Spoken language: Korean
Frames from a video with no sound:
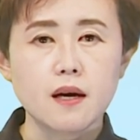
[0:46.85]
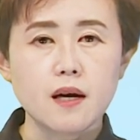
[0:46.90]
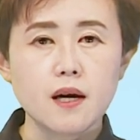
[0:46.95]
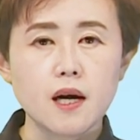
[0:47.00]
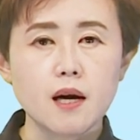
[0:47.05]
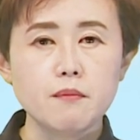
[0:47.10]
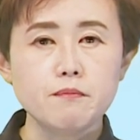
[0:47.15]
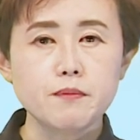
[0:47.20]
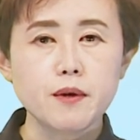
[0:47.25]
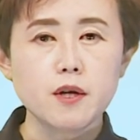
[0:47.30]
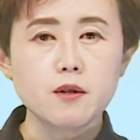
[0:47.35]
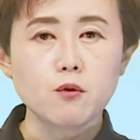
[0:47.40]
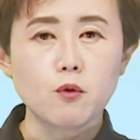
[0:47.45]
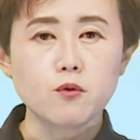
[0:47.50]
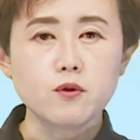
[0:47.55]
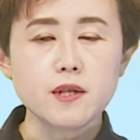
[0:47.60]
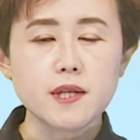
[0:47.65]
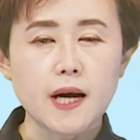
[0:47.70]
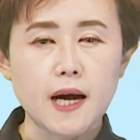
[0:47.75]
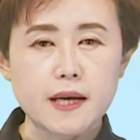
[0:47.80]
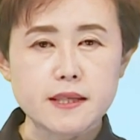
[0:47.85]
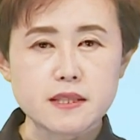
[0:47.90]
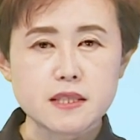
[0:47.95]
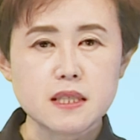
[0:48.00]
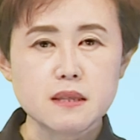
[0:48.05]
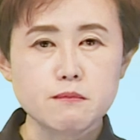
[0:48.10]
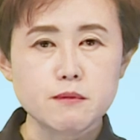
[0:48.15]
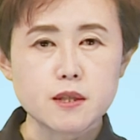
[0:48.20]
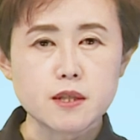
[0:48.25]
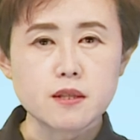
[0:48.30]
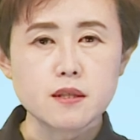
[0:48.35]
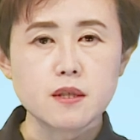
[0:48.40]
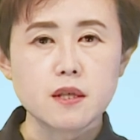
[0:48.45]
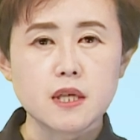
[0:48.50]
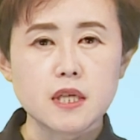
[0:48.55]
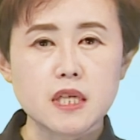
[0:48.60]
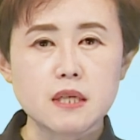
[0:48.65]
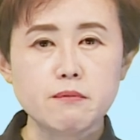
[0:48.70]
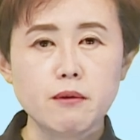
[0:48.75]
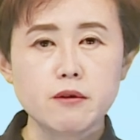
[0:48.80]
한편 오늘 아침은
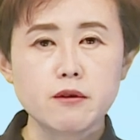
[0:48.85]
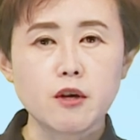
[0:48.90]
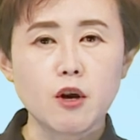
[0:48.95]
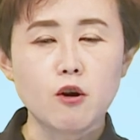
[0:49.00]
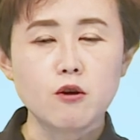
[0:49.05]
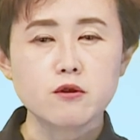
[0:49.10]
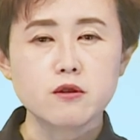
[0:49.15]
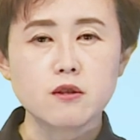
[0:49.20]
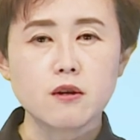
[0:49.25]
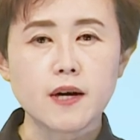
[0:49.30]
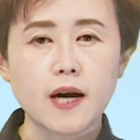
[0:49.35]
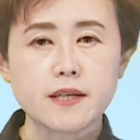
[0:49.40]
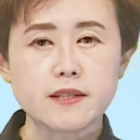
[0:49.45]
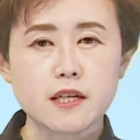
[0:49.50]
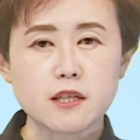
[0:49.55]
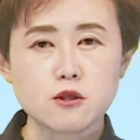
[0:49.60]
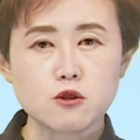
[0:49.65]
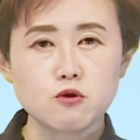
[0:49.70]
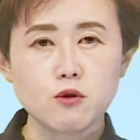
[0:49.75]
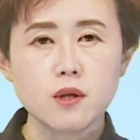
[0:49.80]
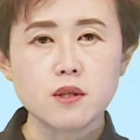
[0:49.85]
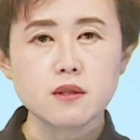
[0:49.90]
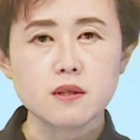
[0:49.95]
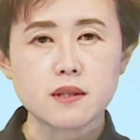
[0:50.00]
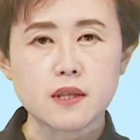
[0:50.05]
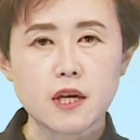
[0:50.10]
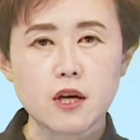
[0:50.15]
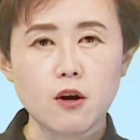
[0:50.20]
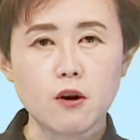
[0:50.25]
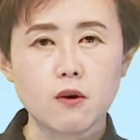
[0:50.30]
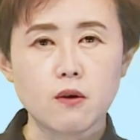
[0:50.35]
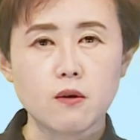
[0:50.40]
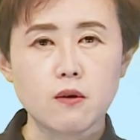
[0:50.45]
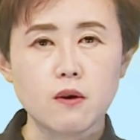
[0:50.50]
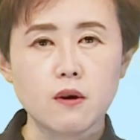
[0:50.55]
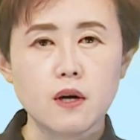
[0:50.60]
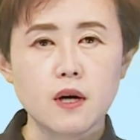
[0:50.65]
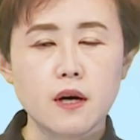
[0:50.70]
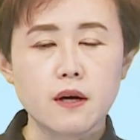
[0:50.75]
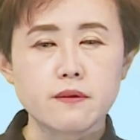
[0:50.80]
이번 겨울 들어 가장 추웠는데요.
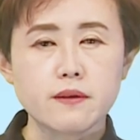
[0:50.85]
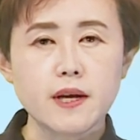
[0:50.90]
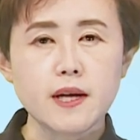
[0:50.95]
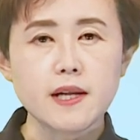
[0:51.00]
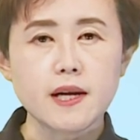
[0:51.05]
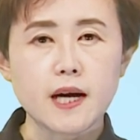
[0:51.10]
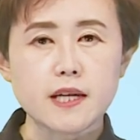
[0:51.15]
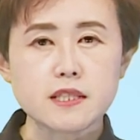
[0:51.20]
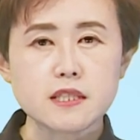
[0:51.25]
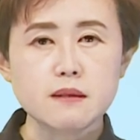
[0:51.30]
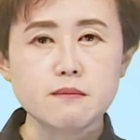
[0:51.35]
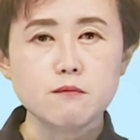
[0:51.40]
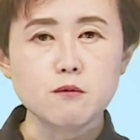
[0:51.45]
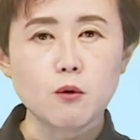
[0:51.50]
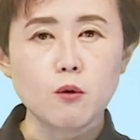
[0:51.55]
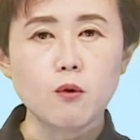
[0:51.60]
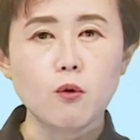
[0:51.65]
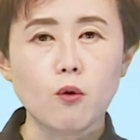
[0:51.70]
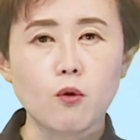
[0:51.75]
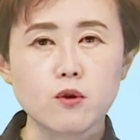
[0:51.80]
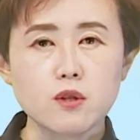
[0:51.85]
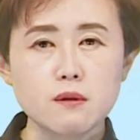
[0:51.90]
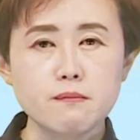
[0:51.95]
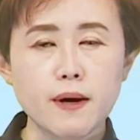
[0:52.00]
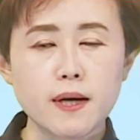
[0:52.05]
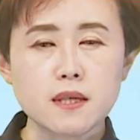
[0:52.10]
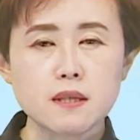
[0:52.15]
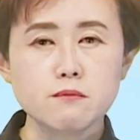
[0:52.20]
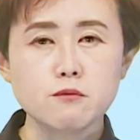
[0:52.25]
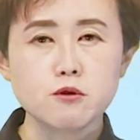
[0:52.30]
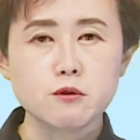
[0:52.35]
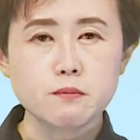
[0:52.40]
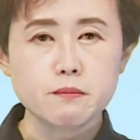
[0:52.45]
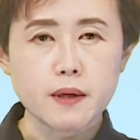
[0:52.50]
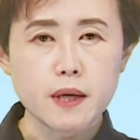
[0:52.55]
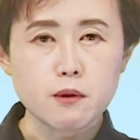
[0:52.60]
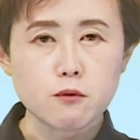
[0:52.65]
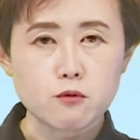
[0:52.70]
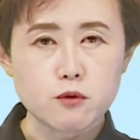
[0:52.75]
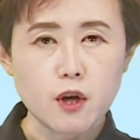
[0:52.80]
내일 아침도 오늘만큼
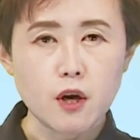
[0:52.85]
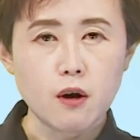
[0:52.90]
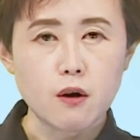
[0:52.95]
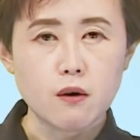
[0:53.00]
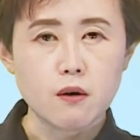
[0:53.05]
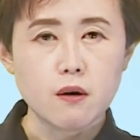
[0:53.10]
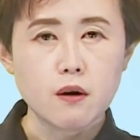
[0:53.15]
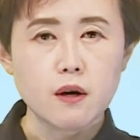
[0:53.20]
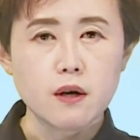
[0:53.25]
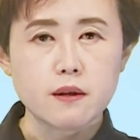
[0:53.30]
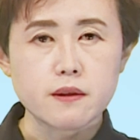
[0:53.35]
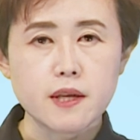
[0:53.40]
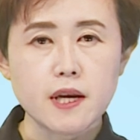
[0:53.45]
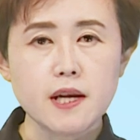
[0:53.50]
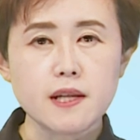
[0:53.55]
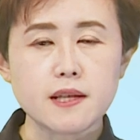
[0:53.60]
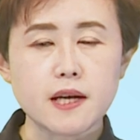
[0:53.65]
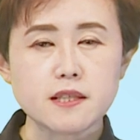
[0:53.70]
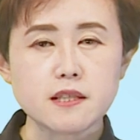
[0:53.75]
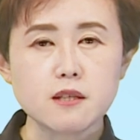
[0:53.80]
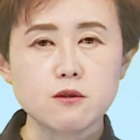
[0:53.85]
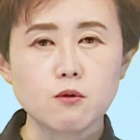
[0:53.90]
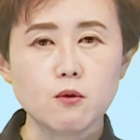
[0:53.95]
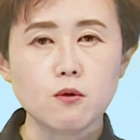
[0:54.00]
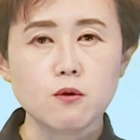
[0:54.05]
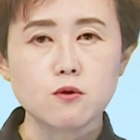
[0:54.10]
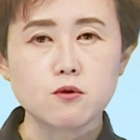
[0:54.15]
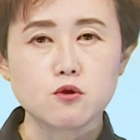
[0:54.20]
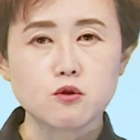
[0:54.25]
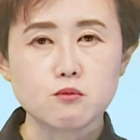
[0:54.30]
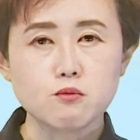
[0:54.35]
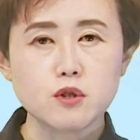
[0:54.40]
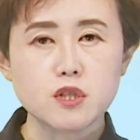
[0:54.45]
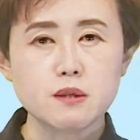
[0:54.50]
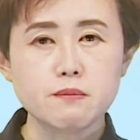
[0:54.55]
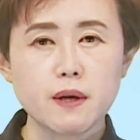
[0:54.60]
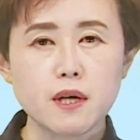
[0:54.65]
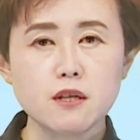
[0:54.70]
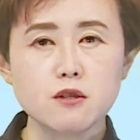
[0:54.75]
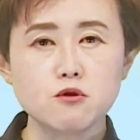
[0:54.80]
춥겠고요. 내일 낮에도
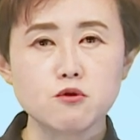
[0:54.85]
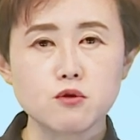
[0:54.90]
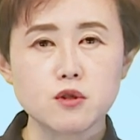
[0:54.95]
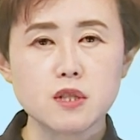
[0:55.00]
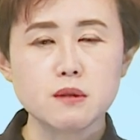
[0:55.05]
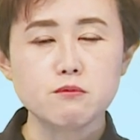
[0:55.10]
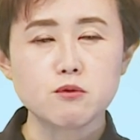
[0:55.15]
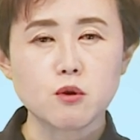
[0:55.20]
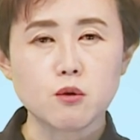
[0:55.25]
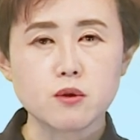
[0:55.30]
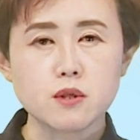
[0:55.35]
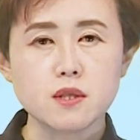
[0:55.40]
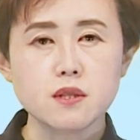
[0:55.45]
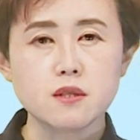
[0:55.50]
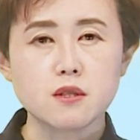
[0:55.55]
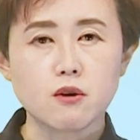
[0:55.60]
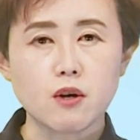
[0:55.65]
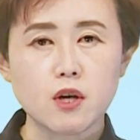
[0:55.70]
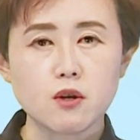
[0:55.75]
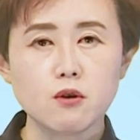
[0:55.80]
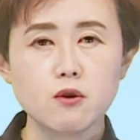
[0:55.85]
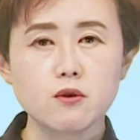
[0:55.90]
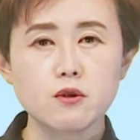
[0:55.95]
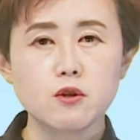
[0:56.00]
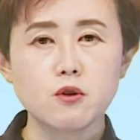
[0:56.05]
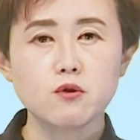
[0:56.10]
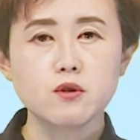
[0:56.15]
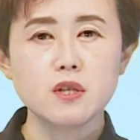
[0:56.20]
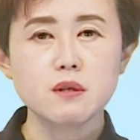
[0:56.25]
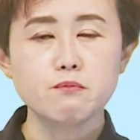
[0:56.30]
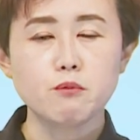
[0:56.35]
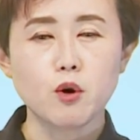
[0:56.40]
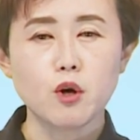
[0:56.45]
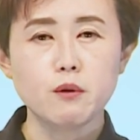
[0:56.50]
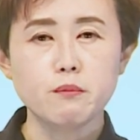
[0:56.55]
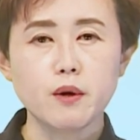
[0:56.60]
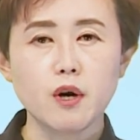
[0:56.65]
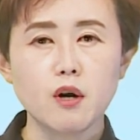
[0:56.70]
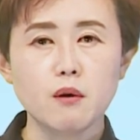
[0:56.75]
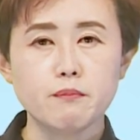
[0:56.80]
중부지방을 중심으로는 영하권 기온을
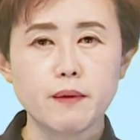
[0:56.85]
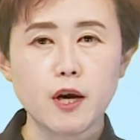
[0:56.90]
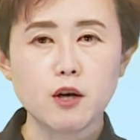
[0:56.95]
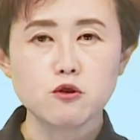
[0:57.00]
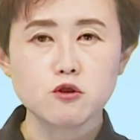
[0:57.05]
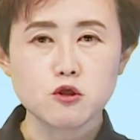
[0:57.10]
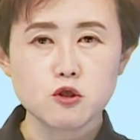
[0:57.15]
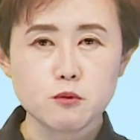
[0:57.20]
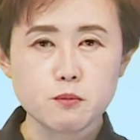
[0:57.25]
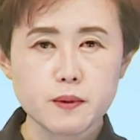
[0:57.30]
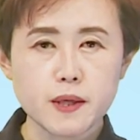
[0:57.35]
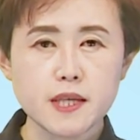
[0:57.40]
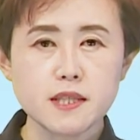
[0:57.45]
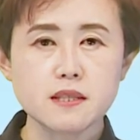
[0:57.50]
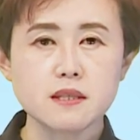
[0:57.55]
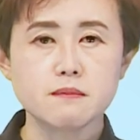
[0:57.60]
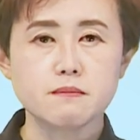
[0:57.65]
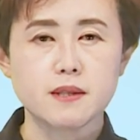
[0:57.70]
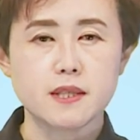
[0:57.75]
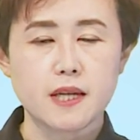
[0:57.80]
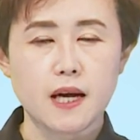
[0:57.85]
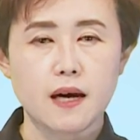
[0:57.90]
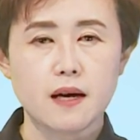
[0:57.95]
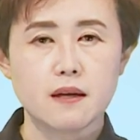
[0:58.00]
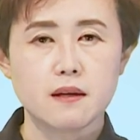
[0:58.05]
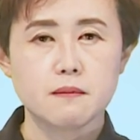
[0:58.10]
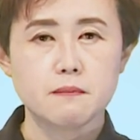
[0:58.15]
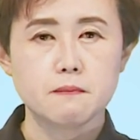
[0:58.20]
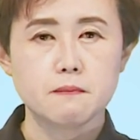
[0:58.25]
보이며 매우 춥겠습니다.